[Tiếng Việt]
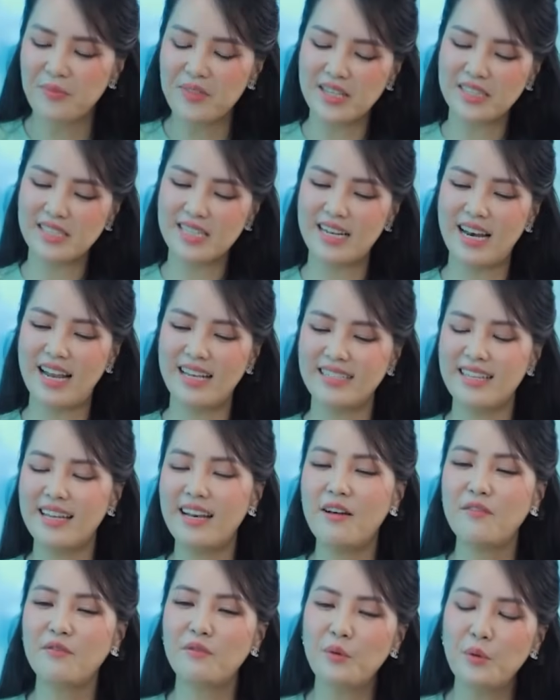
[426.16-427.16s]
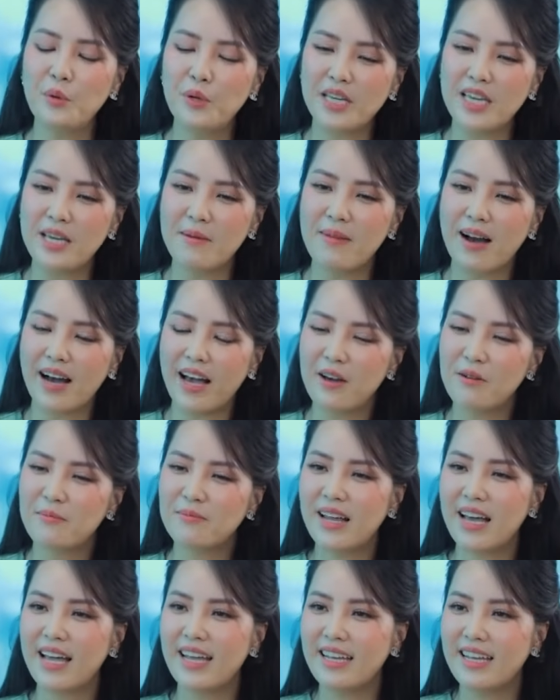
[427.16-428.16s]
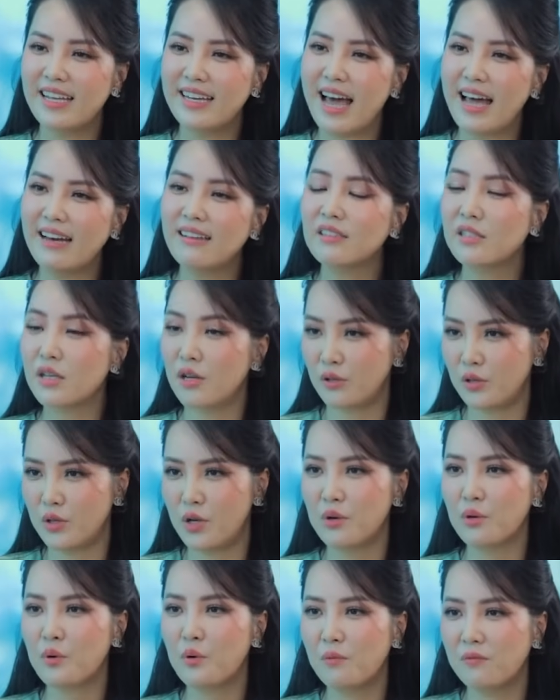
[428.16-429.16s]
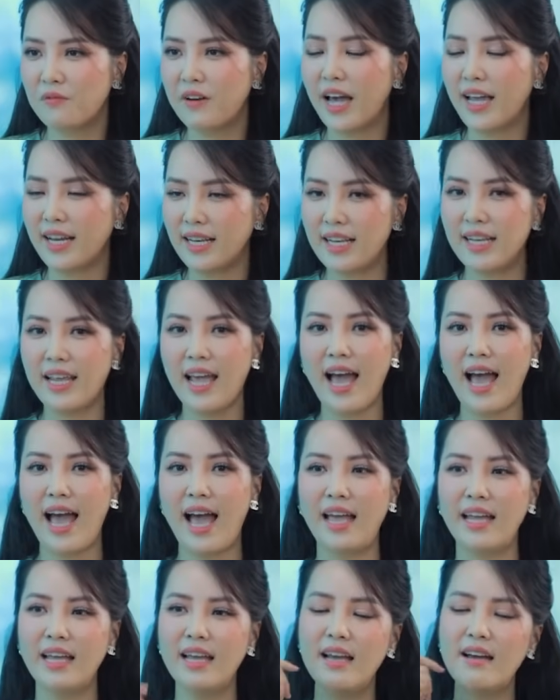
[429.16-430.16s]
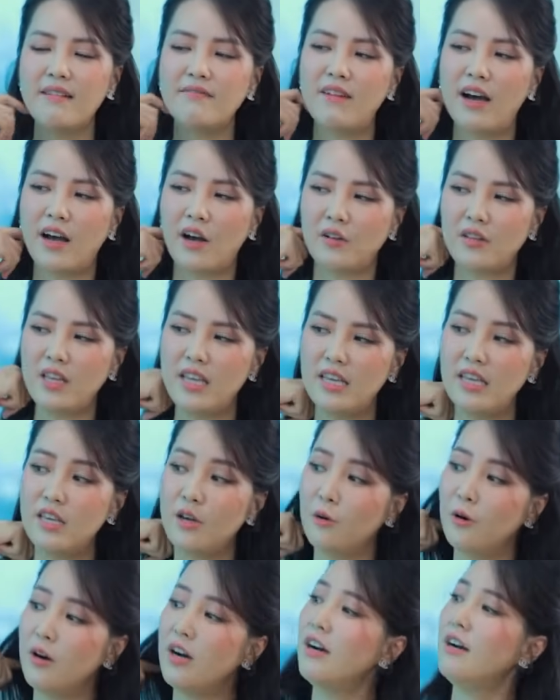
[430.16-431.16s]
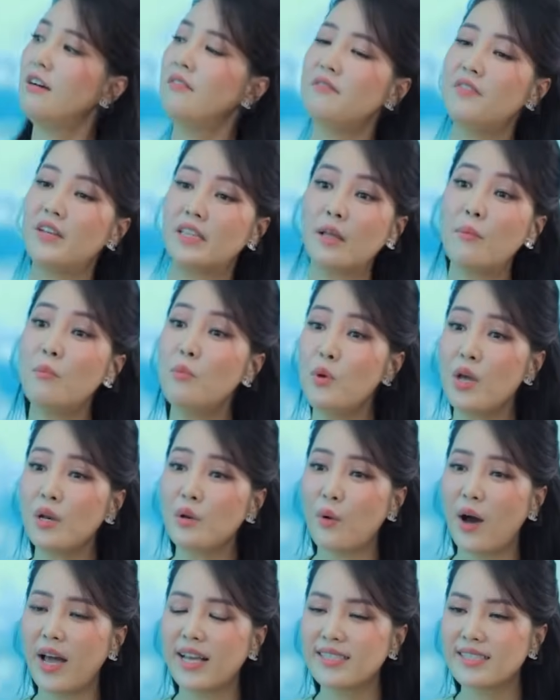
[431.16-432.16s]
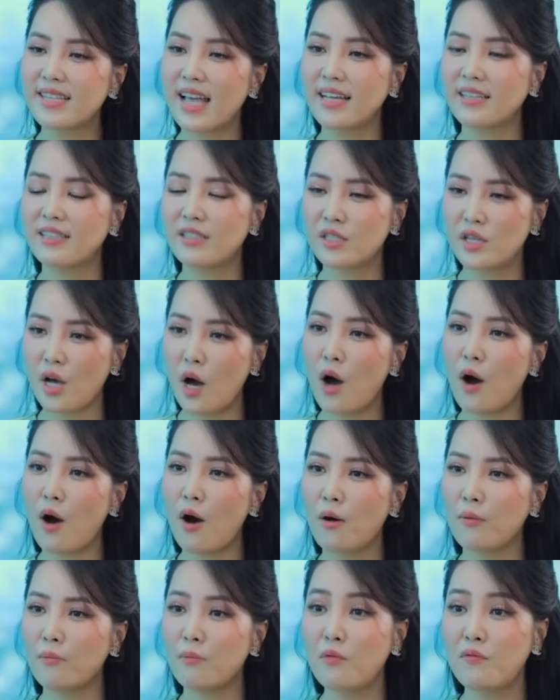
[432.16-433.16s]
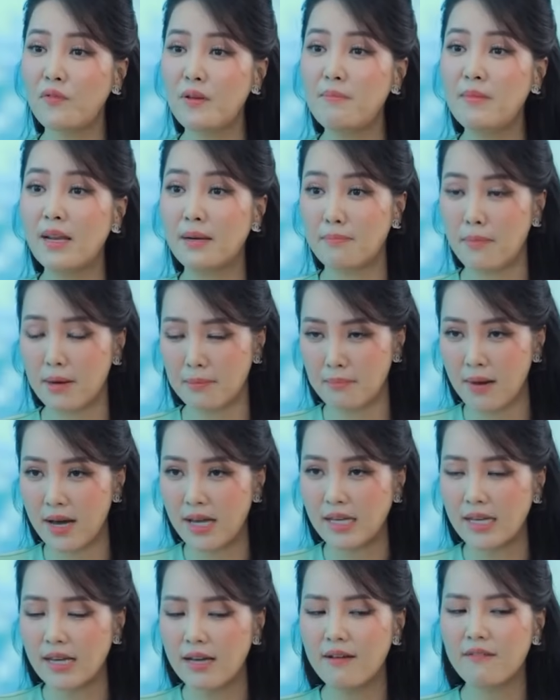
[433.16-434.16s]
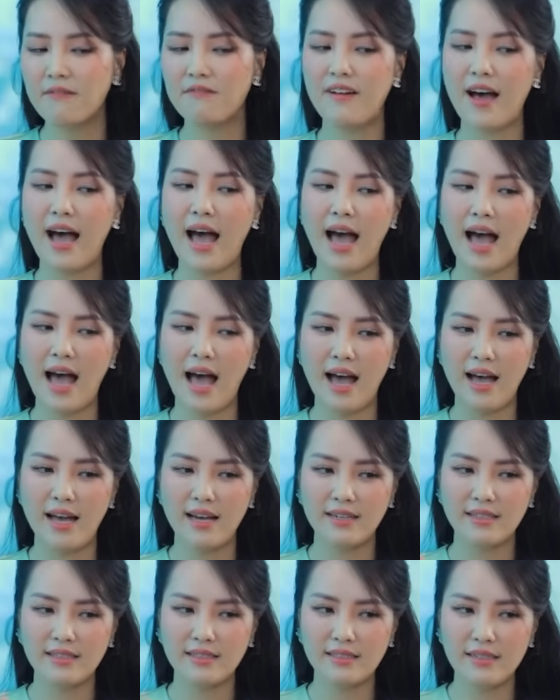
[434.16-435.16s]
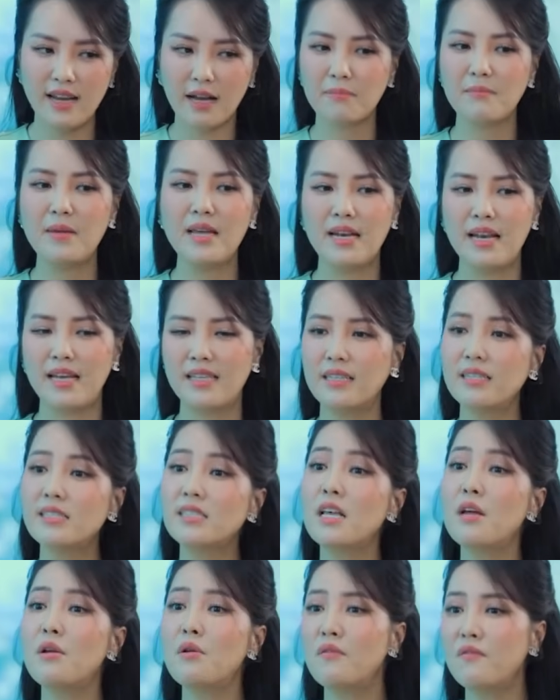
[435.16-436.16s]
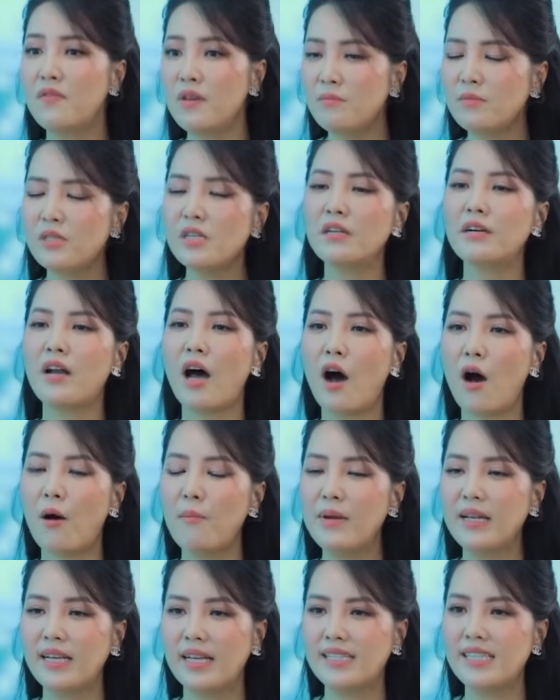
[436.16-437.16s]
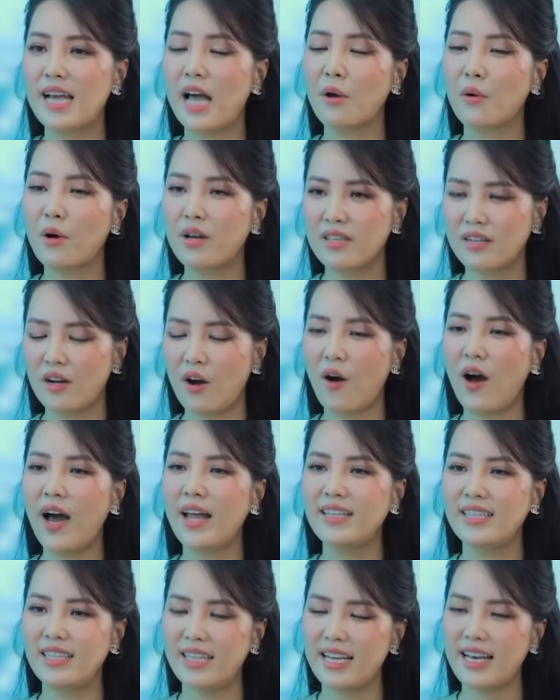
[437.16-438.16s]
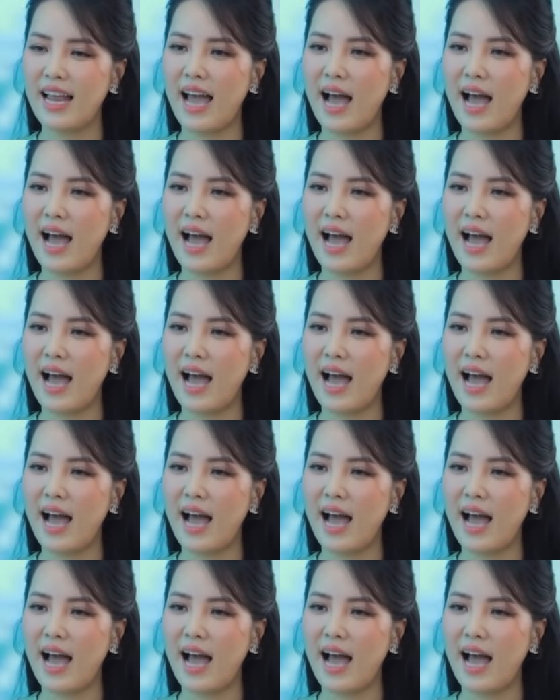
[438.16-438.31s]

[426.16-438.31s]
thực sự là rất là vui khi mà ngày hôm nay đã được trò chuyện cùng với anh lý hải và có thể hiểu hơn về tâm huyết của anh dành cho bộ phim lật mặt 7 và đặc biệt là những series phim trước đó mình đã trải qua những khó khăn như thế